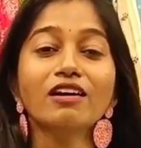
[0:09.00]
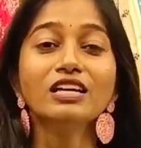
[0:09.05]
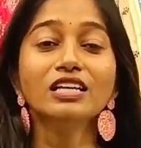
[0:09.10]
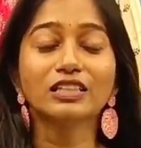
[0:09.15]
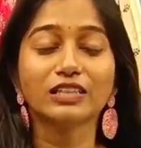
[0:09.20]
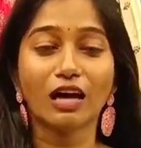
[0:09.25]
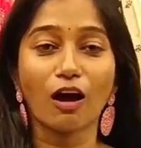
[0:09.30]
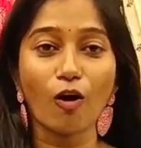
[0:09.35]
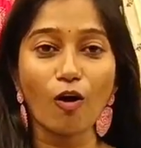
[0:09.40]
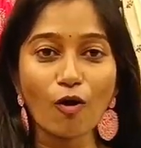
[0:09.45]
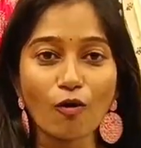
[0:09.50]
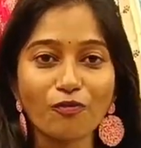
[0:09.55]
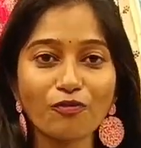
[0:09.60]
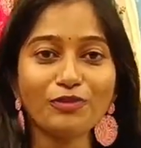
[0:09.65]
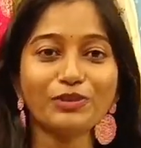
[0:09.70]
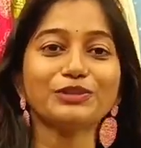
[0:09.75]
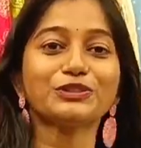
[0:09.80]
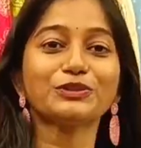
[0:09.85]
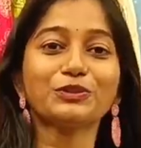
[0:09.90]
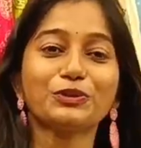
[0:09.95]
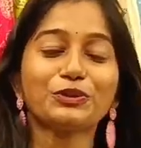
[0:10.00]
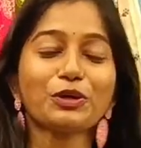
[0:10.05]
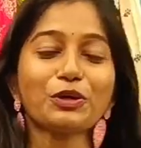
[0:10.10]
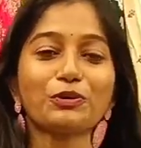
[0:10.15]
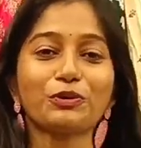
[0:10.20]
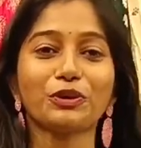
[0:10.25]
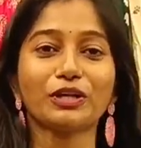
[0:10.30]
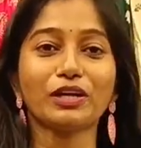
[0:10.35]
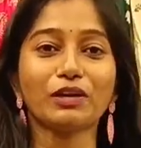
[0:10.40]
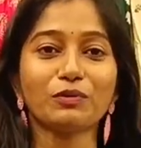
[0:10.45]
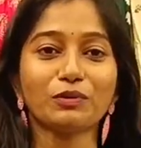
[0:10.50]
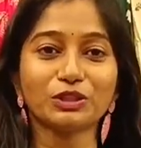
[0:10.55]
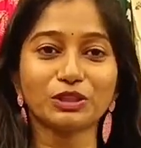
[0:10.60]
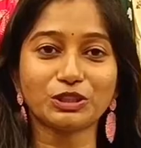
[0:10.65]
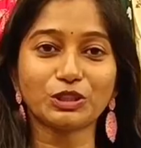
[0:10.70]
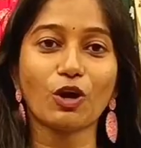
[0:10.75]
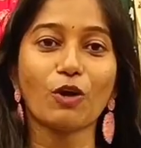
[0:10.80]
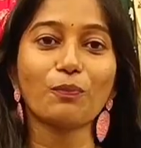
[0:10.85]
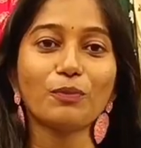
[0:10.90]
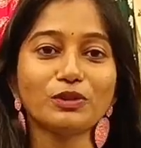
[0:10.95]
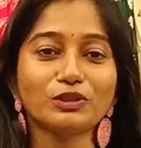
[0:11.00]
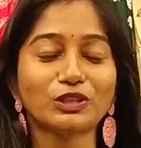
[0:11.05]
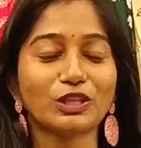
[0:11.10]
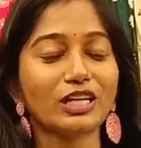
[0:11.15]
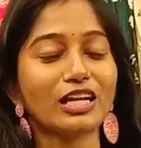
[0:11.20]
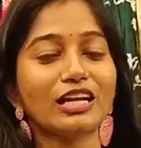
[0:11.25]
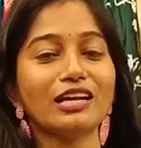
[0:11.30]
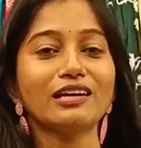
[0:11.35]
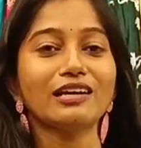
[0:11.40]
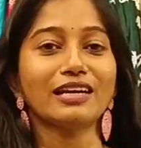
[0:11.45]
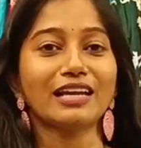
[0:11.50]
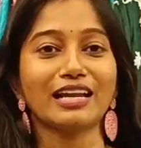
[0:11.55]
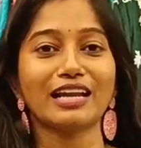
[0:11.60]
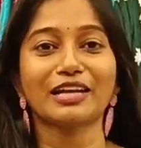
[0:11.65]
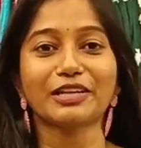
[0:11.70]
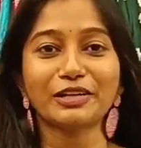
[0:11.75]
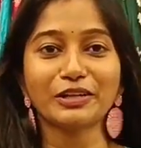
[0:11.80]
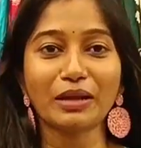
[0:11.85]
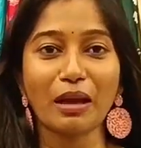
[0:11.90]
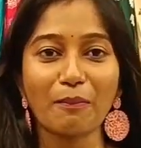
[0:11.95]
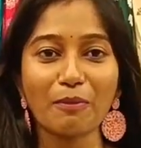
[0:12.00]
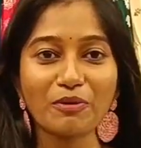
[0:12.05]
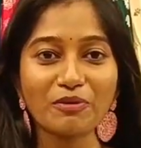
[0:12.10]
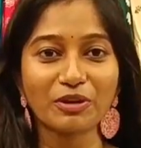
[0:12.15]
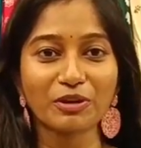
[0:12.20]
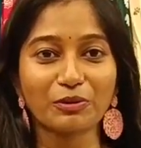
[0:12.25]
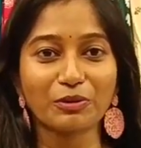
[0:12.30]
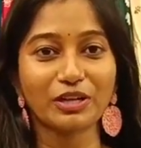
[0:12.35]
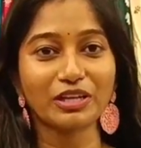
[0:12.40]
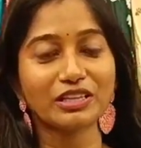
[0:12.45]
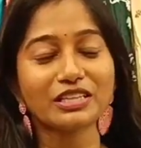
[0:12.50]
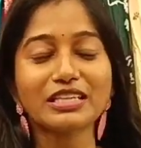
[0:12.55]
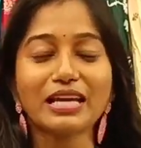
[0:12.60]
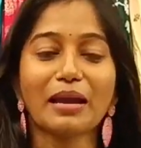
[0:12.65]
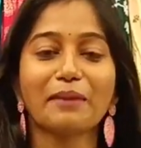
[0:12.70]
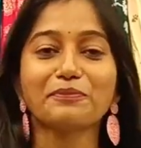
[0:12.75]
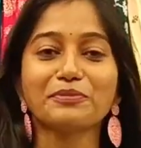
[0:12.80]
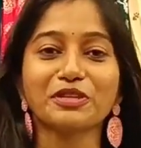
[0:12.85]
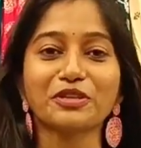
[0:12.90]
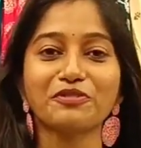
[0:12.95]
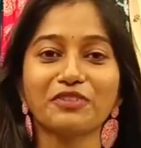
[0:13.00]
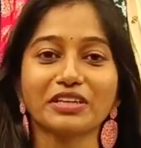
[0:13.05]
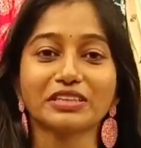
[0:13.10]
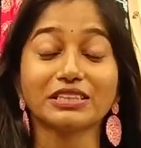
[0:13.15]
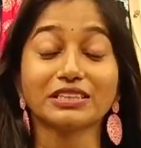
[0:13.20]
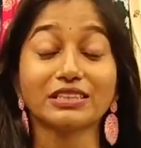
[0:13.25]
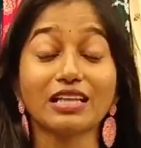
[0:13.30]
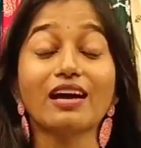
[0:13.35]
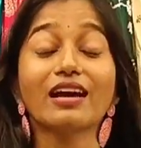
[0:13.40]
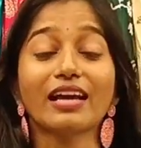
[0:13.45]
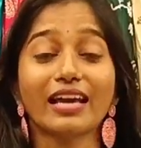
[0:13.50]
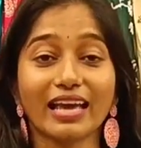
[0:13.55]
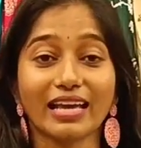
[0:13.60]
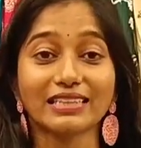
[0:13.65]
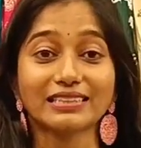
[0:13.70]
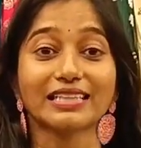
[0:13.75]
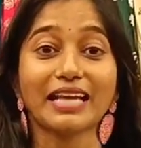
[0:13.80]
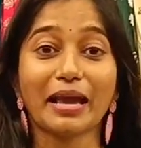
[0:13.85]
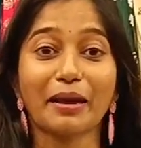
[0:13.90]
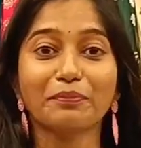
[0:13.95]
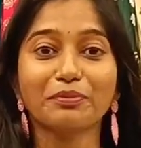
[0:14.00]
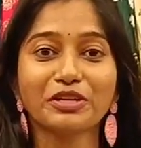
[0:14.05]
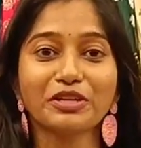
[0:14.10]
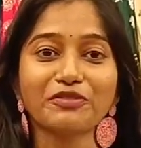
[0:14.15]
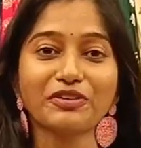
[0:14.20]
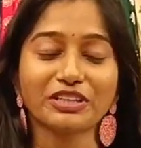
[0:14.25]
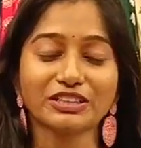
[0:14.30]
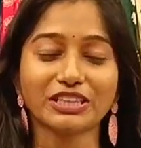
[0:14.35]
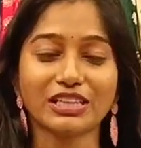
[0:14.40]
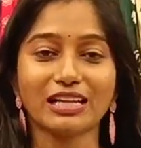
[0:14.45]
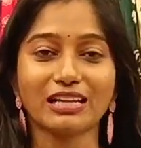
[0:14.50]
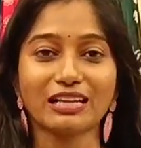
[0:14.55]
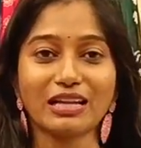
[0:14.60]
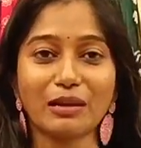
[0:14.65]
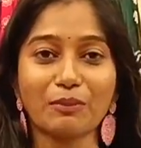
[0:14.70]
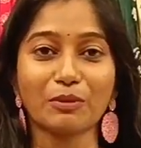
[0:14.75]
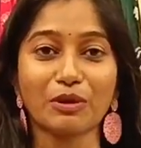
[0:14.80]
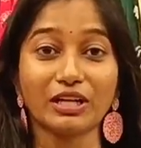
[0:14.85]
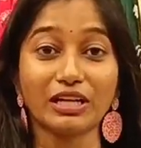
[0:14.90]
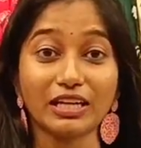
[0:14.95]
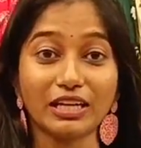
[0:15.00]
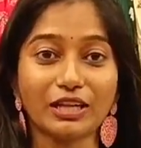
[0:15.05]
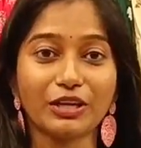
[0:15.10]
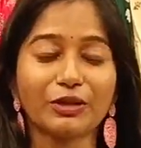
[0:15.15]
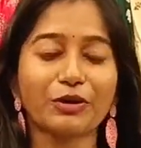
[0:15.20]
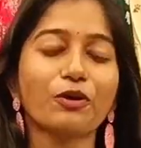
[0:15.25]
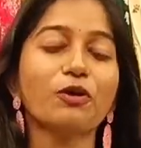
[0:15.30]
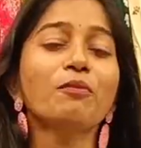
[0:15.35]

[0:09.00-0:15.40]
ஆஃபர்ஸ் கொடுக்கக்கூடிய ஒரு ஷாப்புன்னு சொன்னால் எல்லாருக்கும் ஞாபகம் வரக்கூடியது எம் த்ரீ ஃபேஷன் தான் எஸ் எம் த்ரீ ஃபேஷனில் தான் நம்ம இன்றைக்கி இருக்கும்